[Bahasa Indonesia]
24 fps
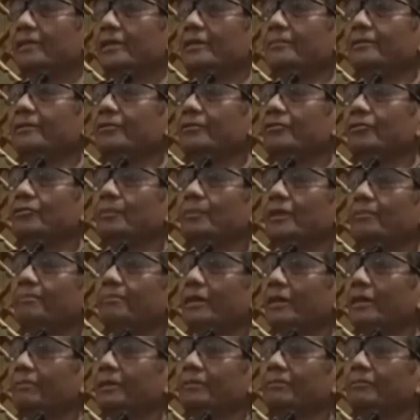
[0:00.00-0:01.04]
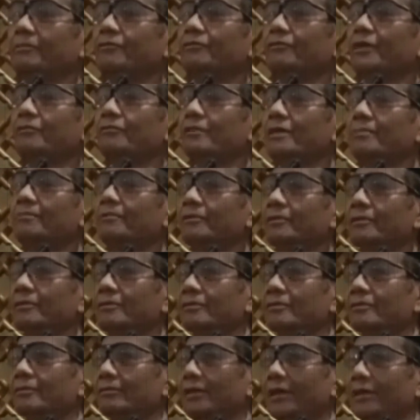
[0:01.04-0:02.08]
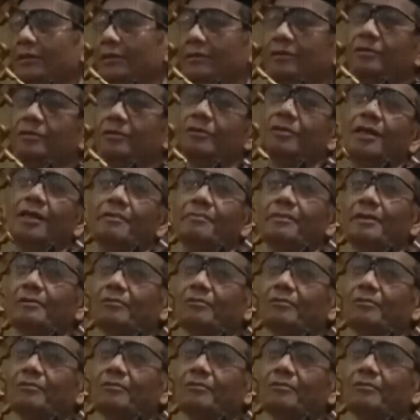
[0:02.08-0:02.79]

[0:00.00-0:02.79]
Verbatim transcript: menurut pendapatmu, fatwamu gitu? Pak Arijito enggak mau,